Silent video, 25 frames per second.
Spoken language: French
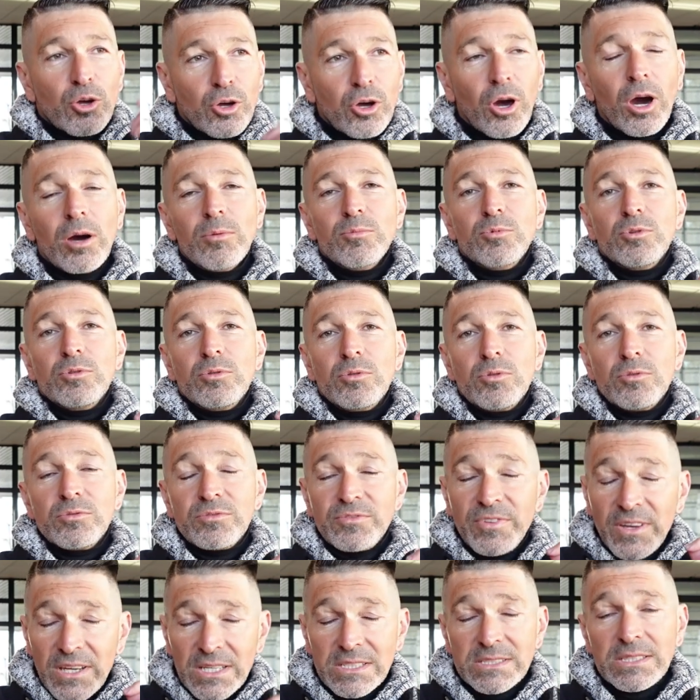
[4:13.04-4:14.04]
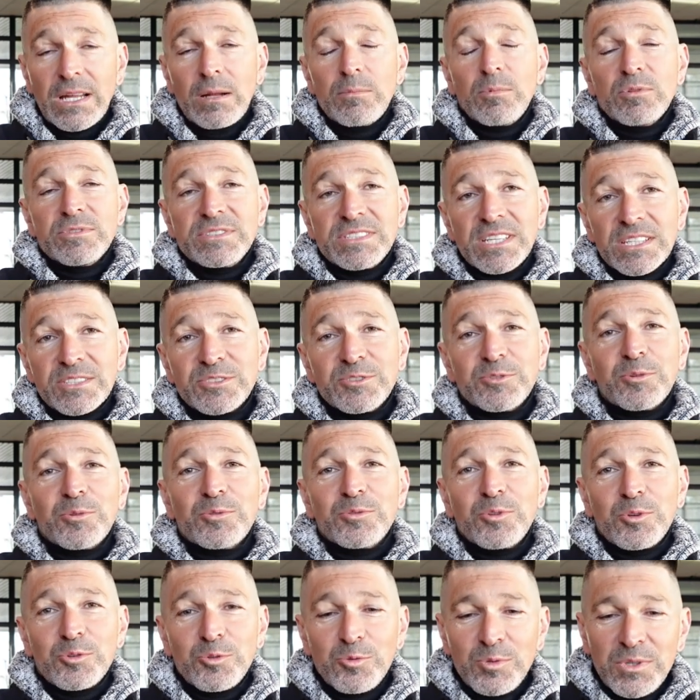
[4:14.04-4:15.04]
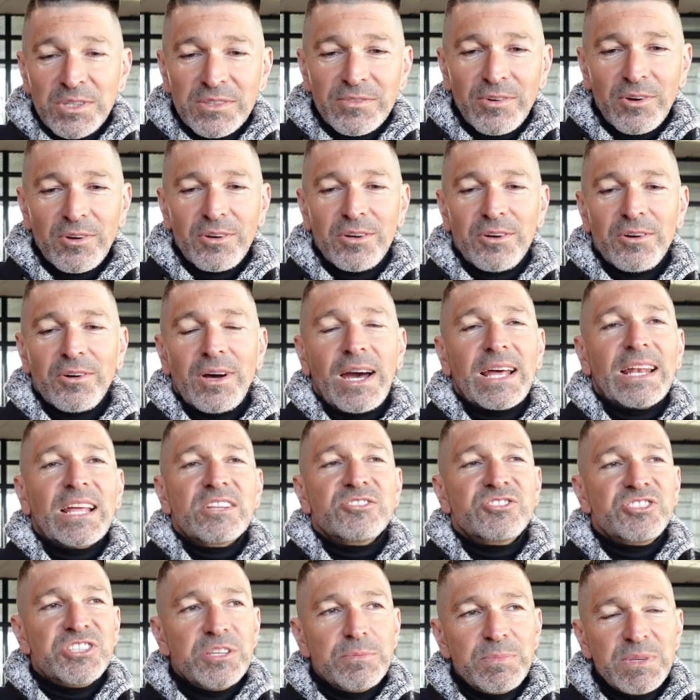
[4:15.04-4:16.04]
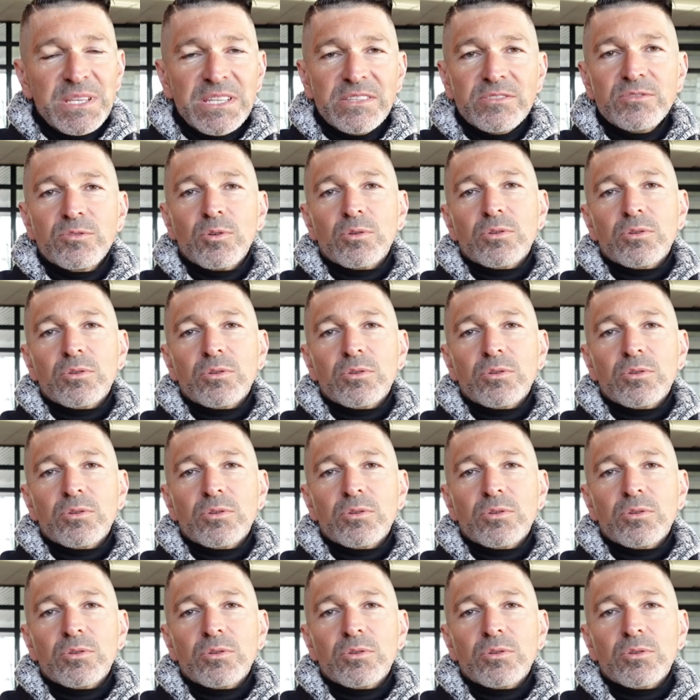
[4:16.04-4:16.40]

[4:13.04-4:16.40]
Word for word: comme une véritable section de cuivre à la GB,